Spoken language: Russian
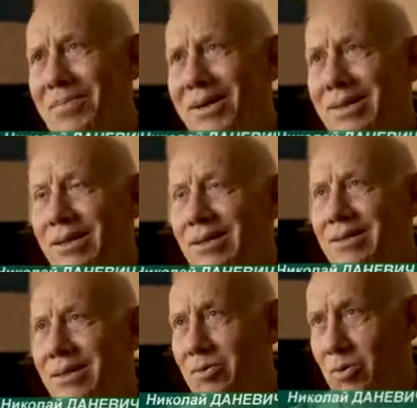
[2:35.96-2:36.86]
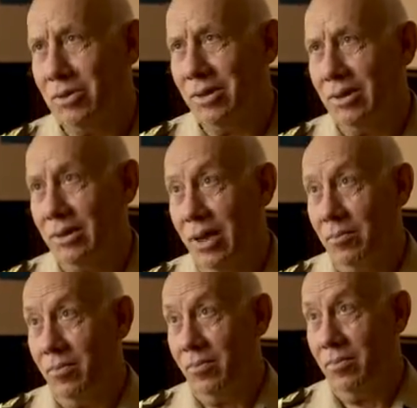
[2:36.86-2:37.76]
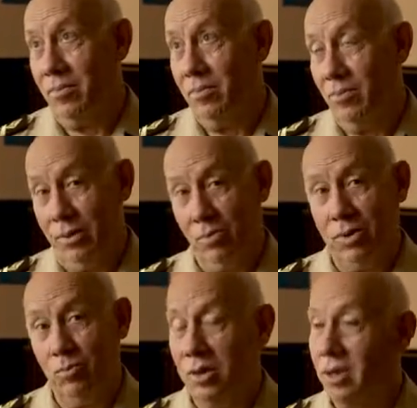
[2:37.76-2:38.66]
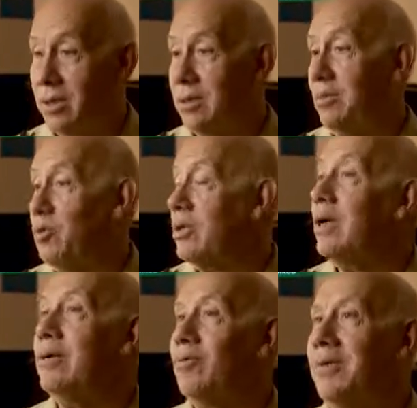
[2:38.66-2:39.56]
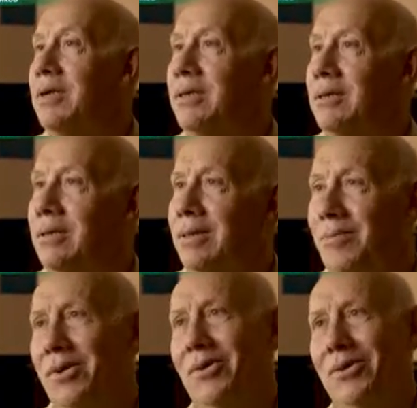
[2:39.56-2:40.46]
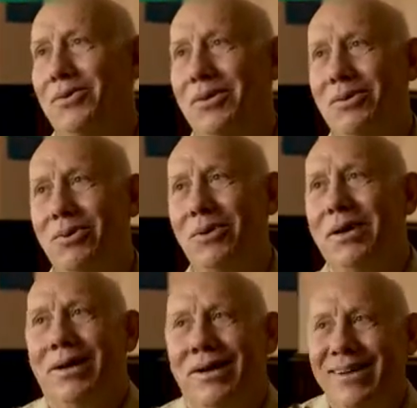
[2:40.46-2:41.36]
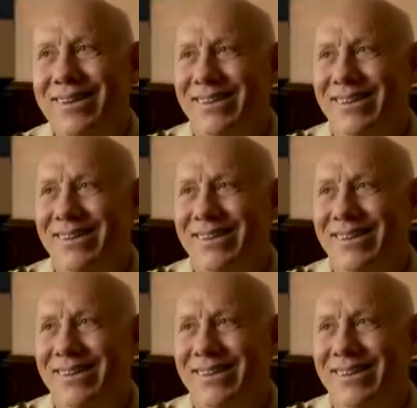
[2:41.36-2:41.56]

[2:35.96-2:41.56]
Приходили девушки к нам, потому что многих нас не пускали, увольнили там, то ли тройка.